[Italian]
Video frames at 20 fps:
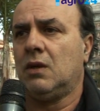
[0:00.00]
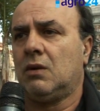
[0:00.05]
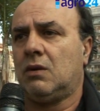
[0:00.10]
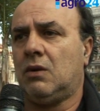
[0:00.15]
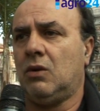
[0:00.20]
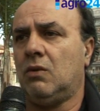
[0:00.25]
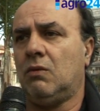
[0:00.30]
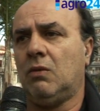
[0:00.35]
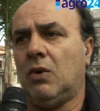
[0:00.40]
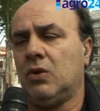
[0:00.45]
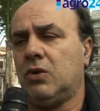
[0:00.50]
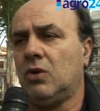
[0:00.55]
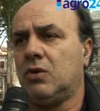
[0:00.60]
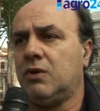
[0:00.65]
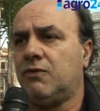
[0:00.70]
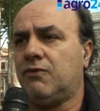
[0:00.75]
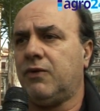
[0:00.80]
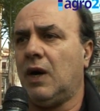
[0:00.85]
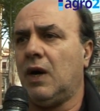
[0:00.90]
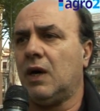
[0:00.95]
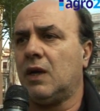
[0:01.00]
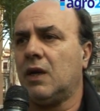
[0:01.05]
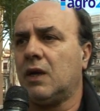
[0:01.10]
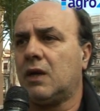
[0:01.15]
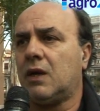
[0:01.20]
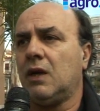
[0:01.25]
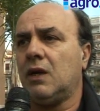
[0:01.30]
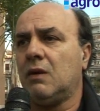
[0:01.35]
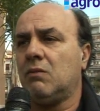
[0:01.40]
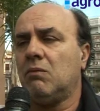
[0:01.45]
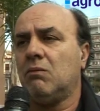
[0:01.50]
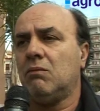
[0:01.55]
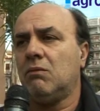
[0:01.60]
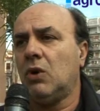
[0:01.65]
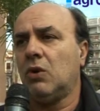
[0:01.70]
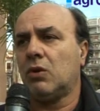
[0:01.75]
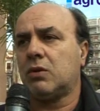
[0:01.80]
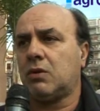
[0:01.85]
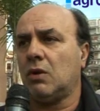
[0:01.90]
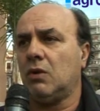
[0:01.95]
con un modo di fare che è
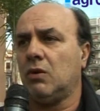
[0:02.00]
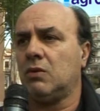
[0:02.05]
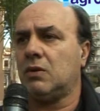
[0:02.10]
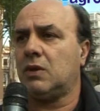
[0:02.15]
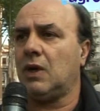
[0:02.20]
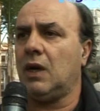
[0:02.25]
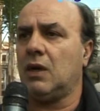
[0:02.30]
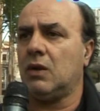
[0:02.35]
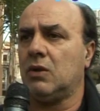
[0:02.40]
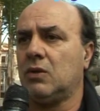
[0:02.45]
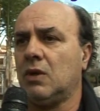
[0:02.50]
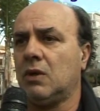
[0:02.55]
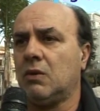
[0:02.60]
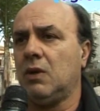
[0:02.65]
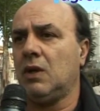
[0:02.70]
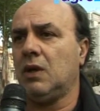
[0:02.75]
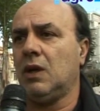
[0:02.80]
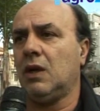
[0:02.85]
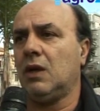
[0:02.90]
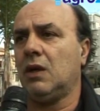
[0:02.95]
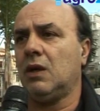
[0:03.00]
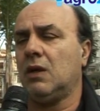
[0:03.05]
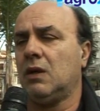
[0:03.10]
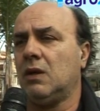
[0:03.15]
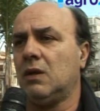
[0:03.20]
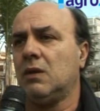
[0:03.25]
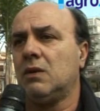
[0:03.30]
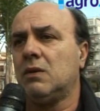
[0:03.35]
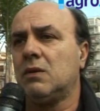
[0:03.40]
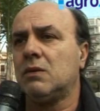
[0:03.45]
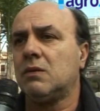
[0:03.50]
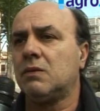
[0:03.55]
molto lontano da quella